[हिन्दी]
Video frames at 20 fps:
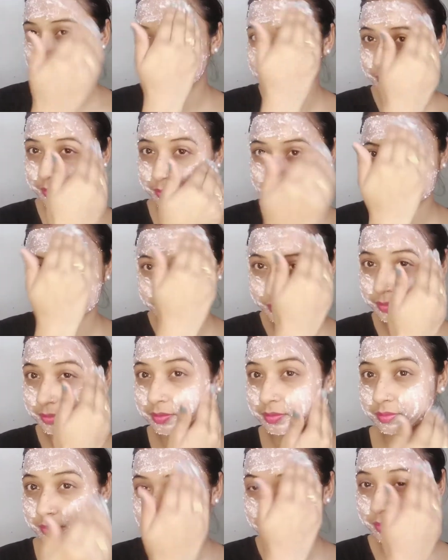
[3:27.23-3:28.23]
इसलिए
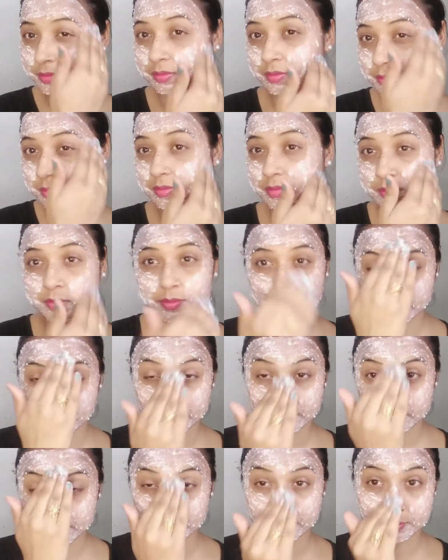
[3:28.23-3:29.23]
आपको अच्छे
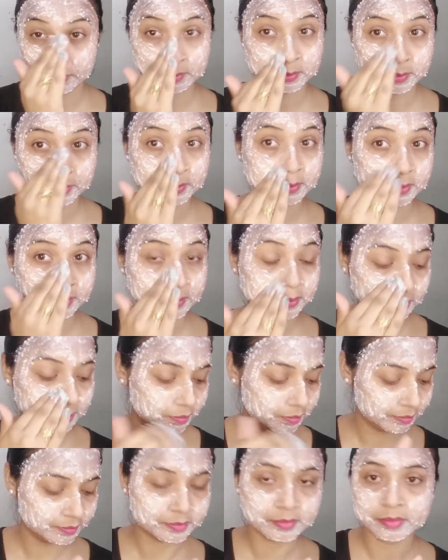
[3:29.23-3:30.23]
तरीके से लगाना
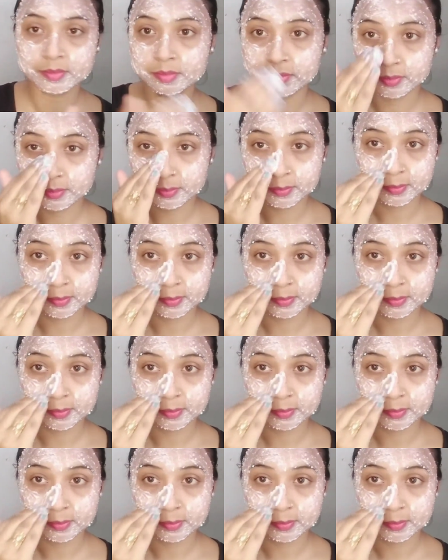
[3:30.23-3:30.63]
है